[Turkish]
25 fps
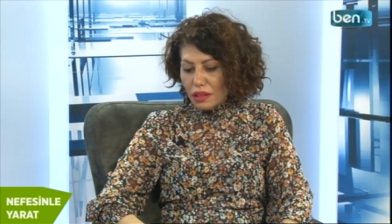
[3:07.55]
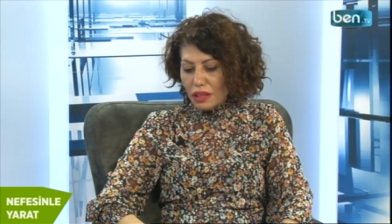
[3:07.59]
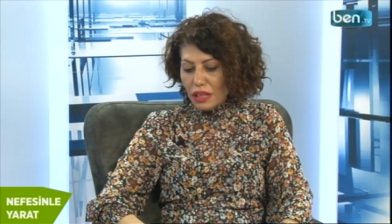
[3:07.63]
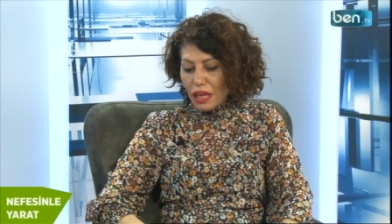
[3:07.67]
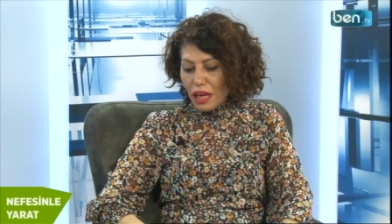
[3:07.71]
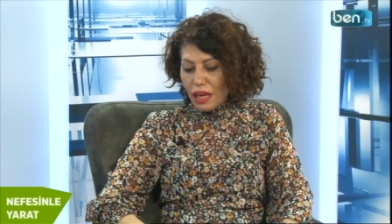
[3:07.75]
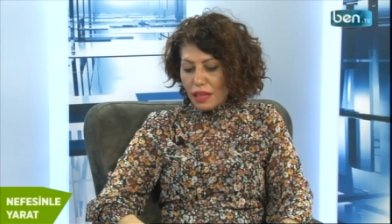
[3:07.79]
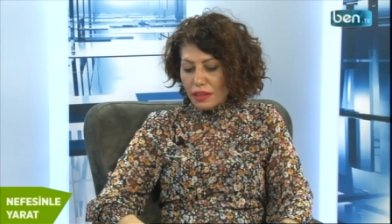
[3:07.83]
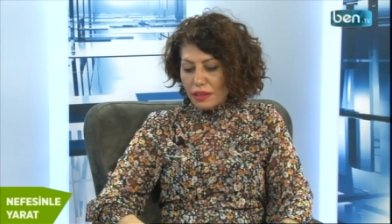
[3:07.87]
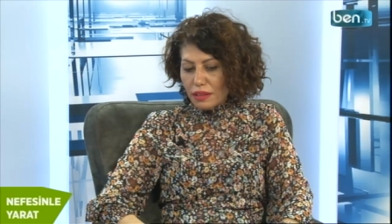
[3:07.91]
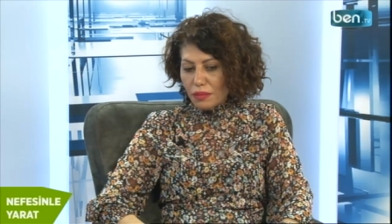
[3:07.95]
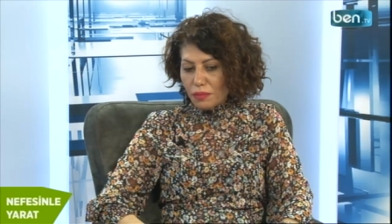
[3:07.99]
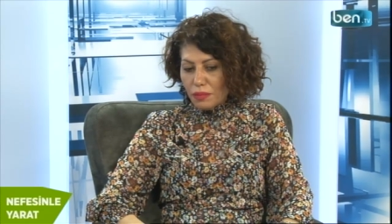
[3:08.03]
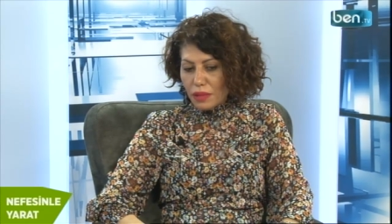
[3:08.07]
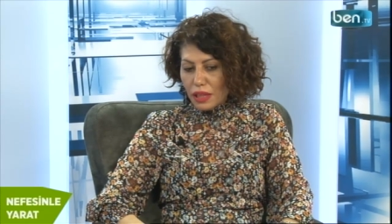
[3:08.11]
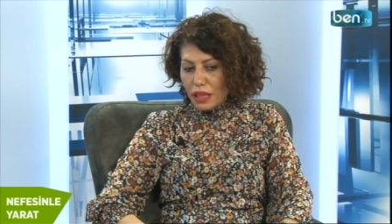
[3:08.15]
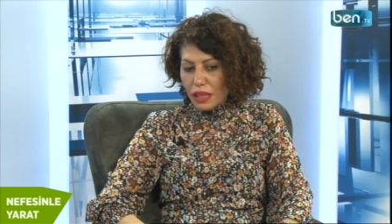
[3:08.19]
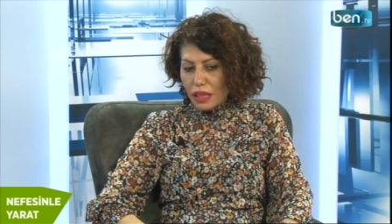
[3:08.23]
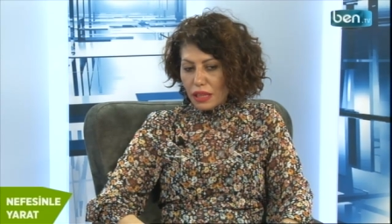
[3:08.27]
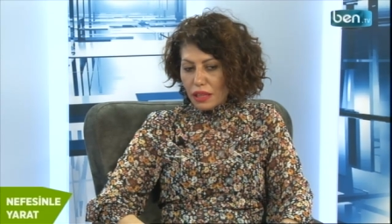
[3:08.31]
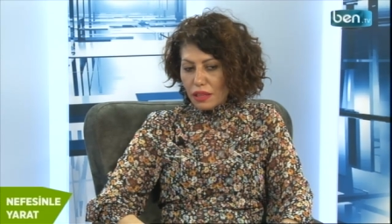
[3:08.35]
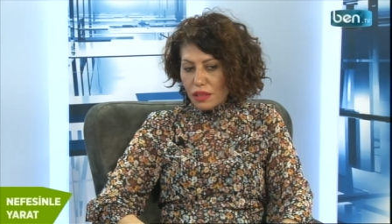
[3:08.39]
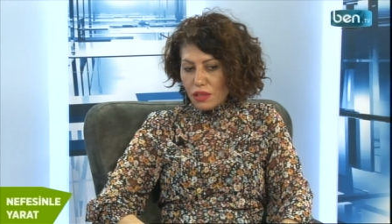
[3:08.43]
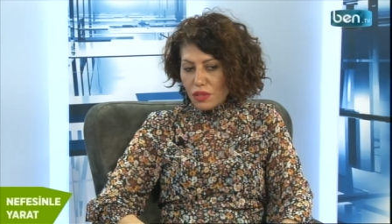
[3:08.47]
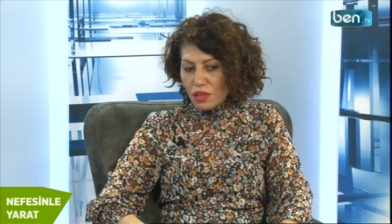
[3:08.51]
kendimle
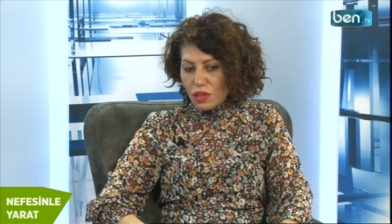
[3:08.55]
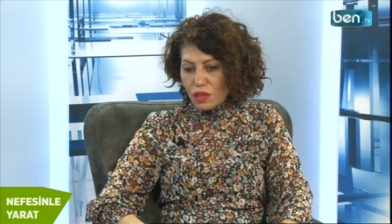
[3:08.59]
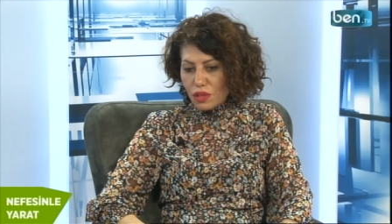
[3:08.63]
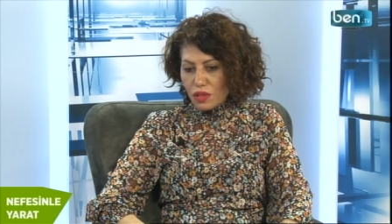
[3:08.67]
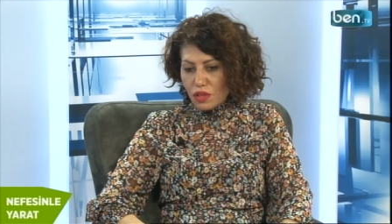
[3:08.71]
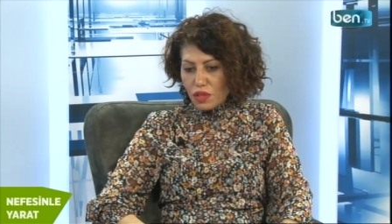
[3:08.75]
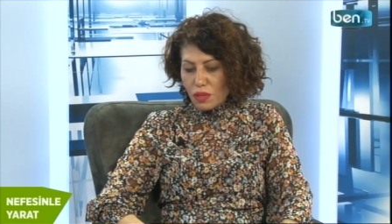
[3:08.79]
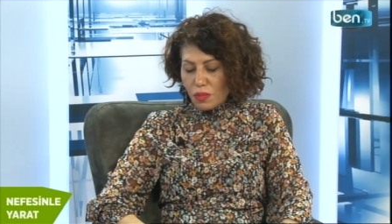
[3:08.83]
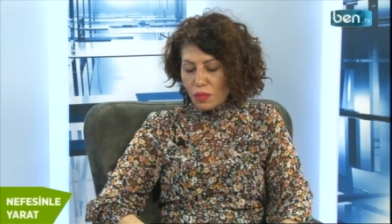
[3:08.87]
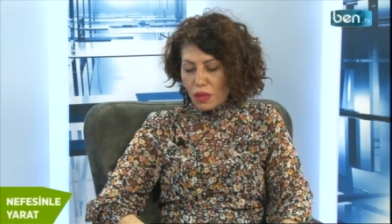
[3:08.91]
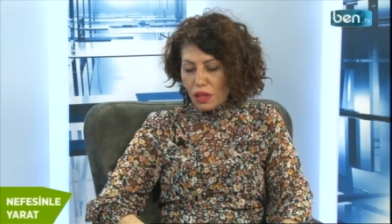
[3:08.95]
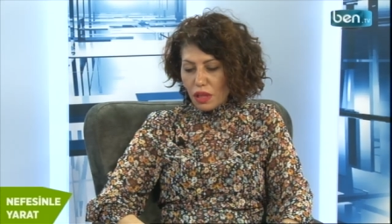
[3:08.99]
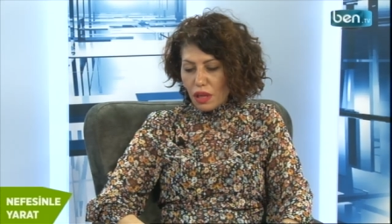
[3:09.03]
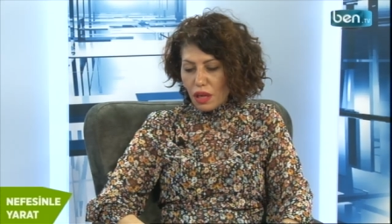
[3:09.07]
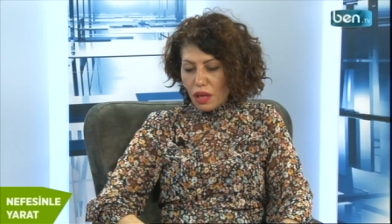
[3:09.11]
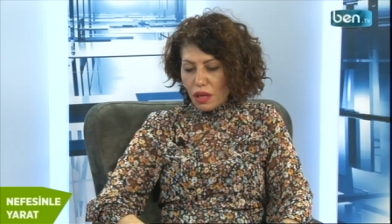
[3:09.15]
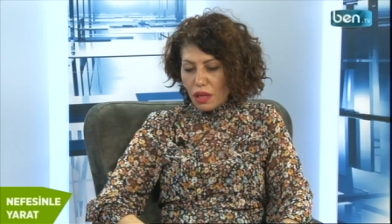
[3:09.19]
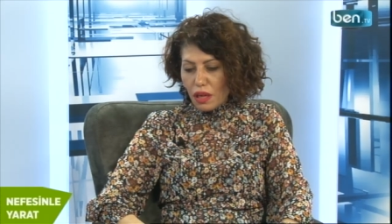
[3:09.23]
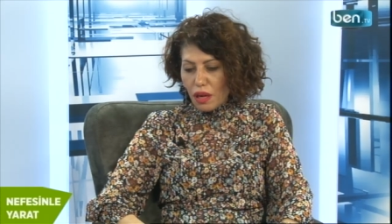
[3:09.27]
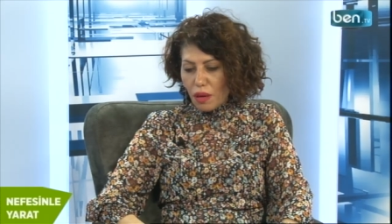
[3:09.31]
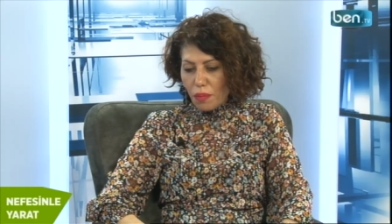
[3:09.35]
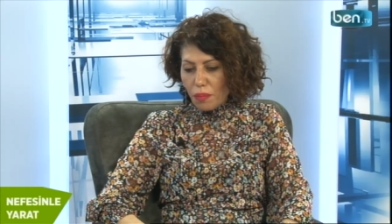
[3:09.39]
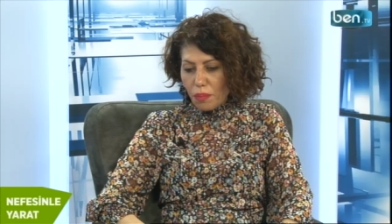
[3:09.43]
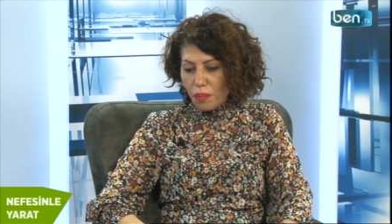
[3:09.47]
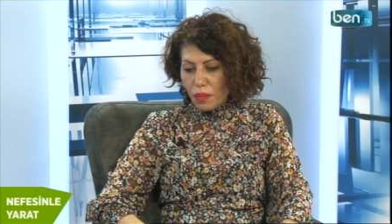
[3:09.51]
ilgili çalışmalar
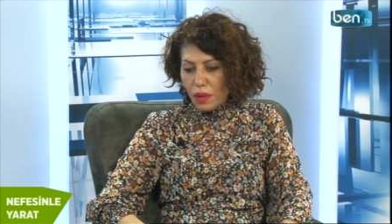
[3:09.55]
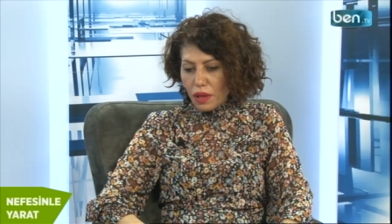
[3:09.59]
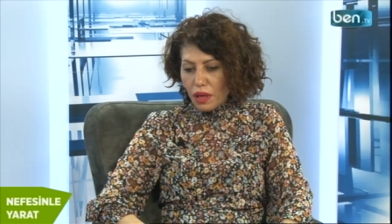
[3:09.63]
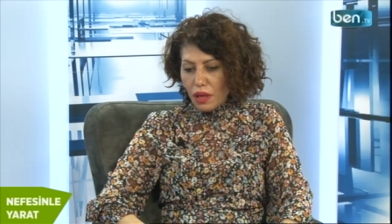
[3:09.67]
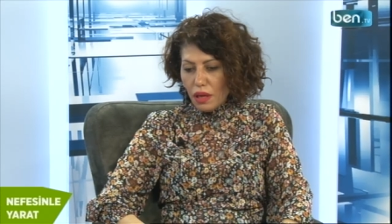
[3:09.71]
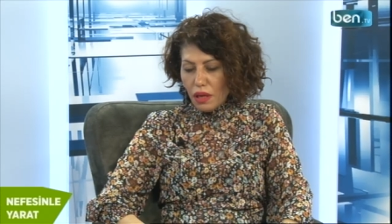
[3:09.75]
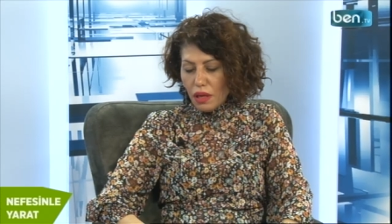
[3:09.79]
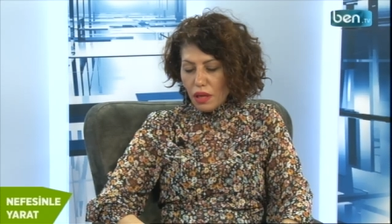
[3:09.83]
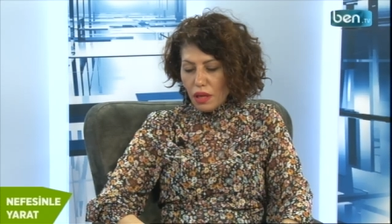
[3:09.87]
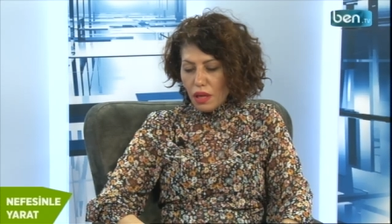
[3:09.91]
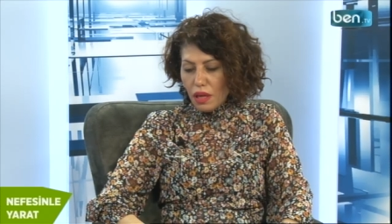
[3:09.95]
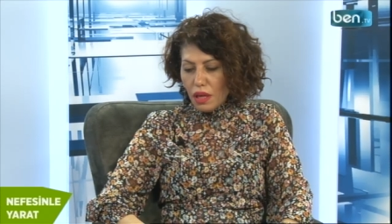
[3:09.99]
yapmaya.